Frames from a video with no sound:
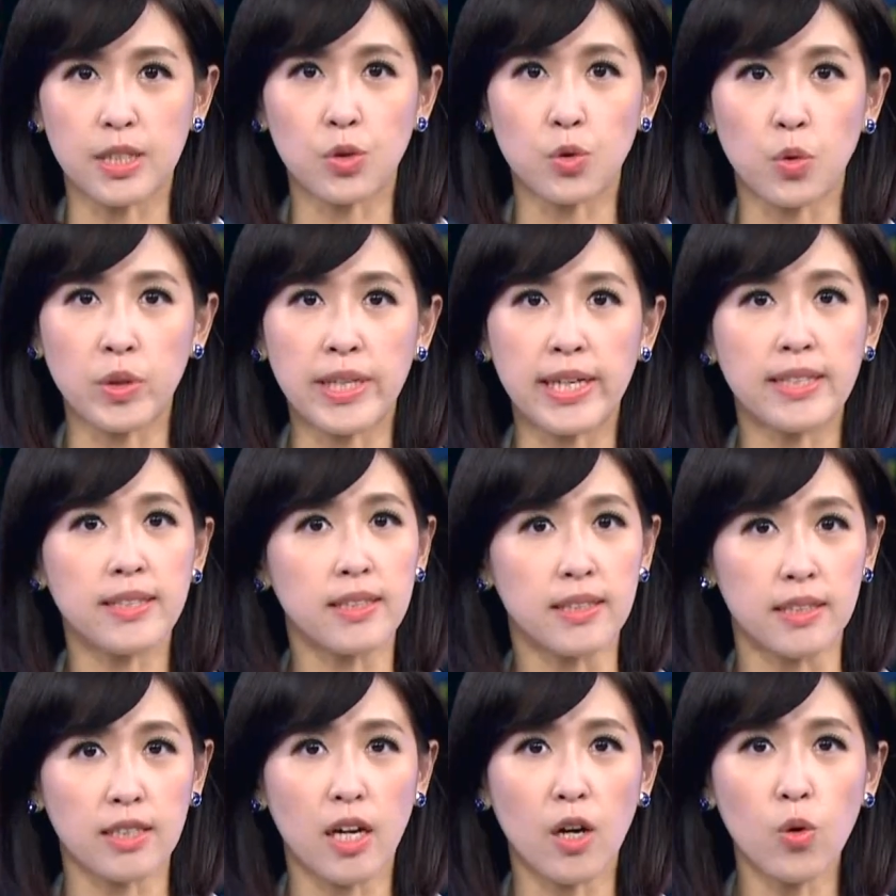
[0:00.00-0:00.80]
昨天
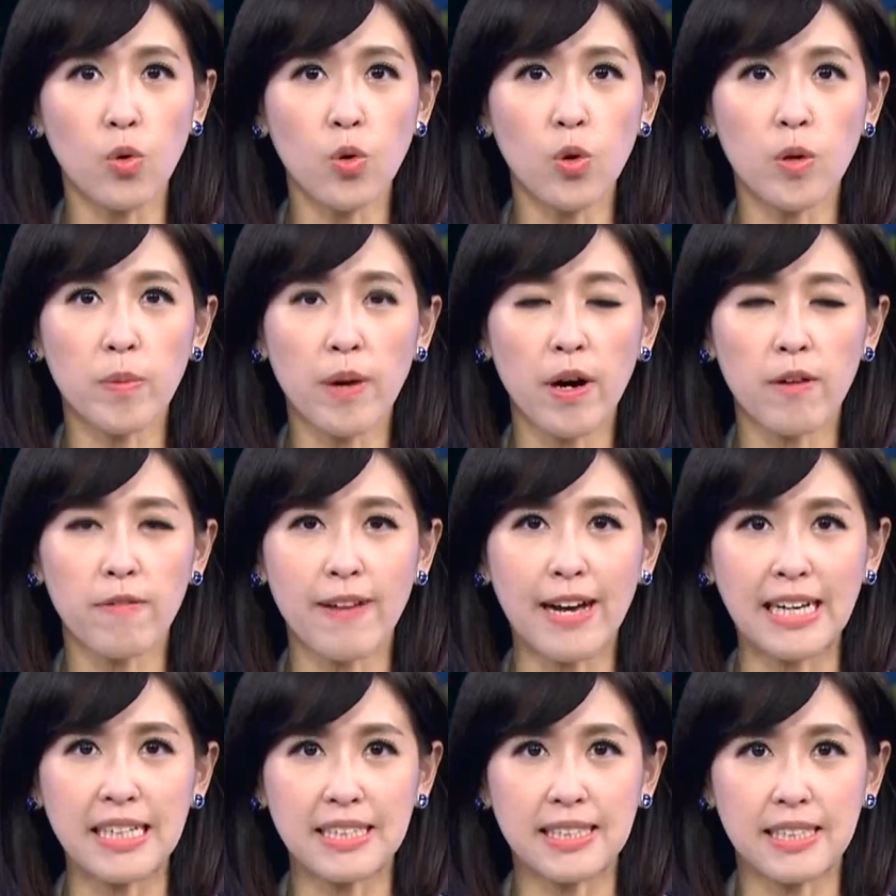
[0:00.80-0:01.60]
警消获报
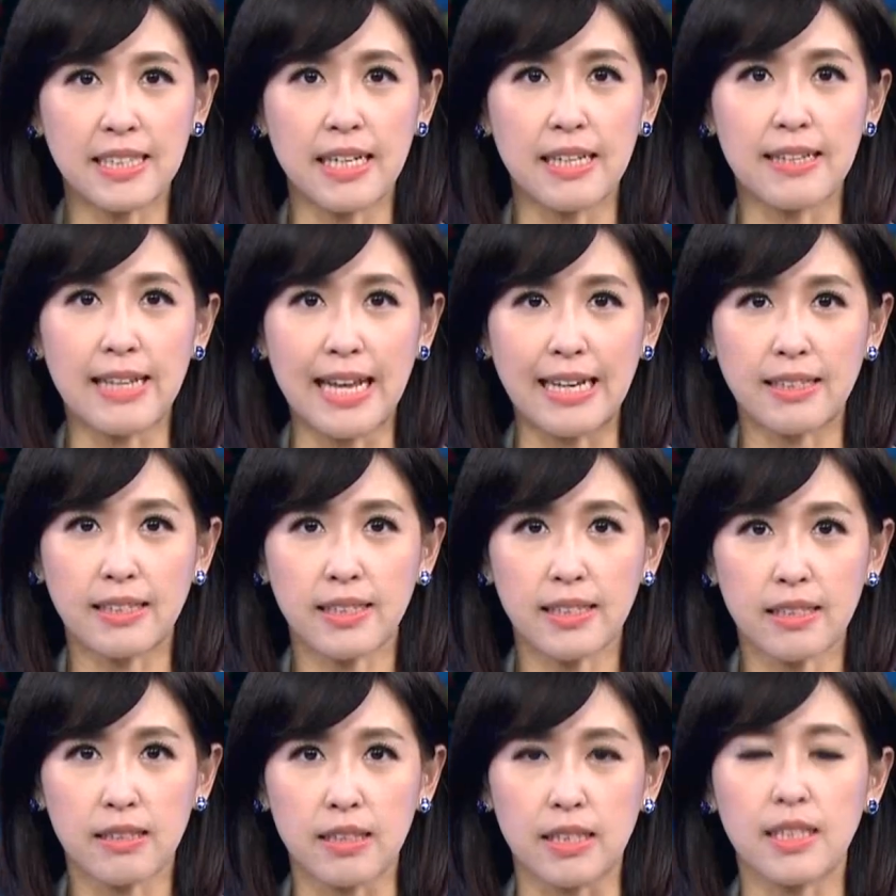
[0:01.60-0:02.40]
发现男
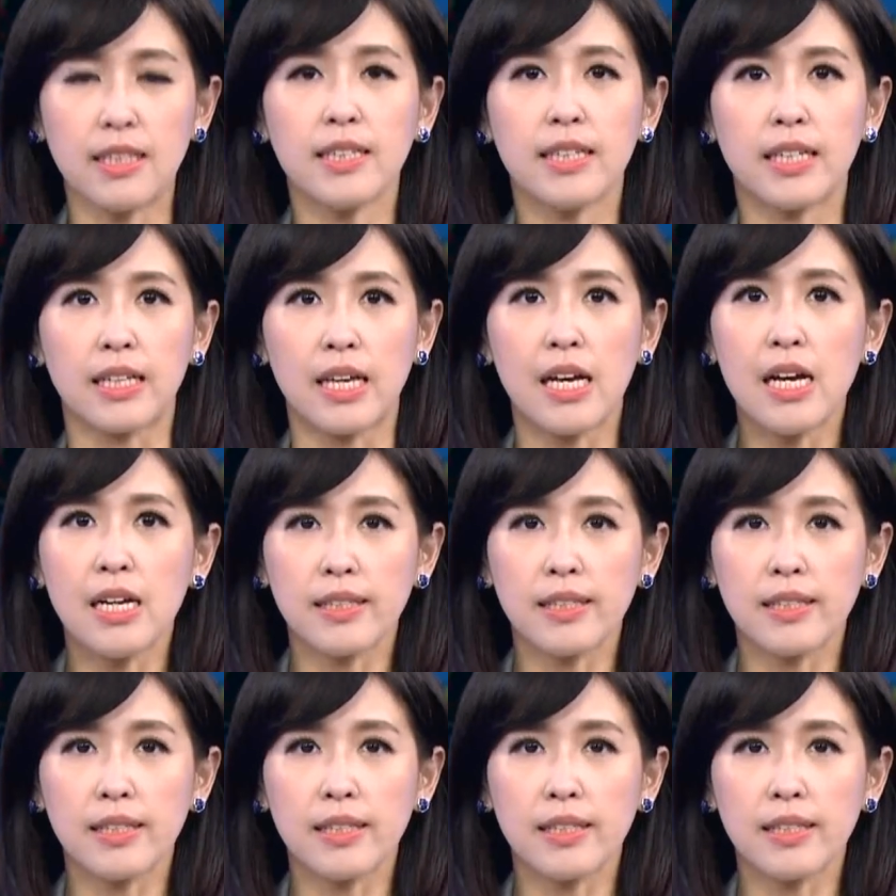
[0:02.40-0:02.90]
性遗体，